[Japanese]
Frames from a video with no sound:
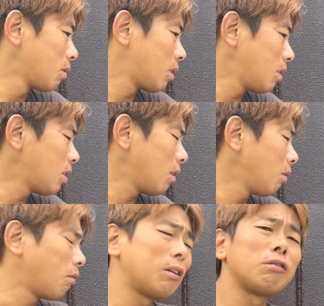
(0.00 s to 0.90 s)
全
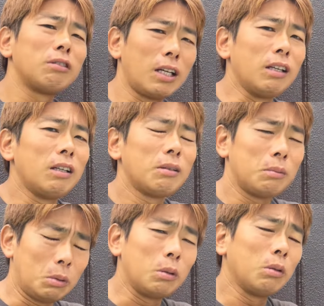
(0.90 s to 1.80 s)
然悪くない
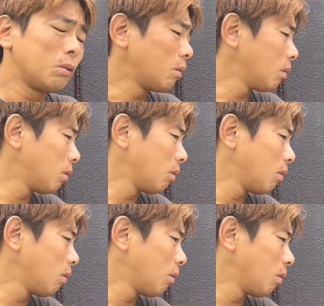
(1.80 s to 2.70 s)
も
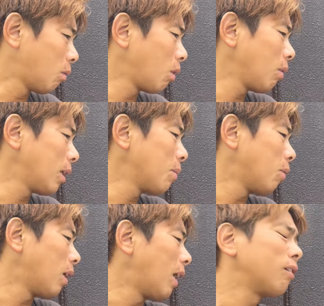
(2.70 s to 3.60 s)
うこれはで
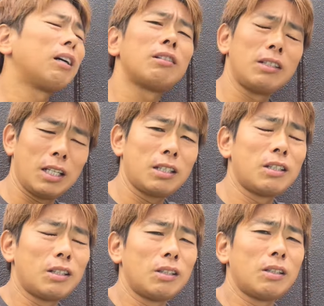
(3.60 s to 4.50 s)
もあるあるで
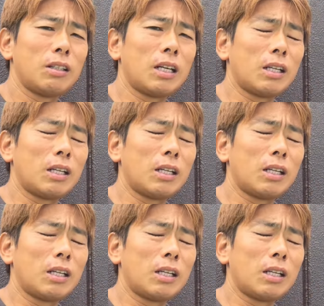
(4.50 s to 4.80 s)
す、あ